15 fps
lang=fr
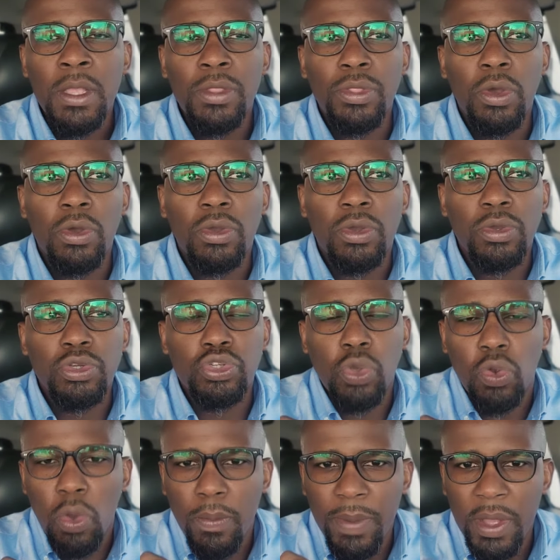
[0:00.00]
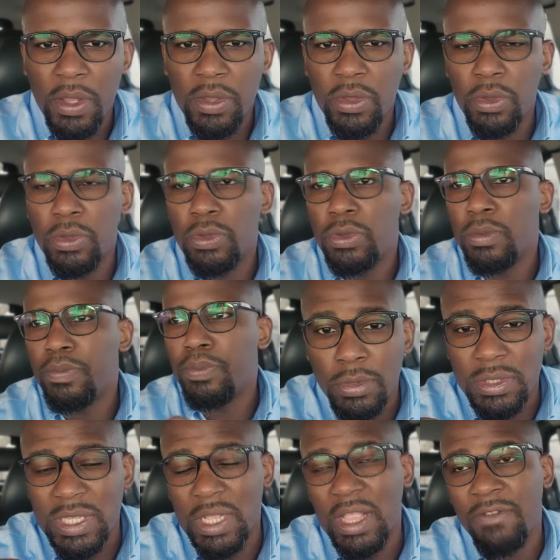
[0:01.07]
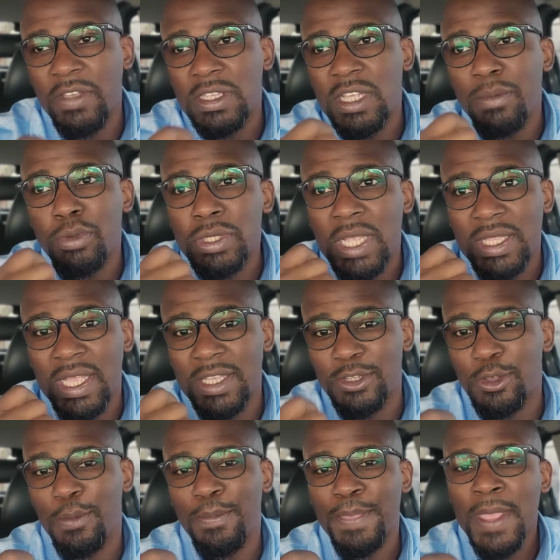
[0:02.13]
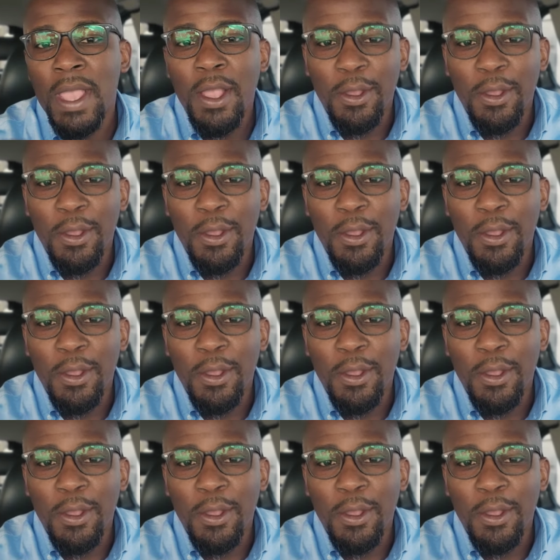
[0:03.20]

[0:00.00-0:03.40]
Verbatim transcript: Donc, je comprends que c'est difficile pour certains hommes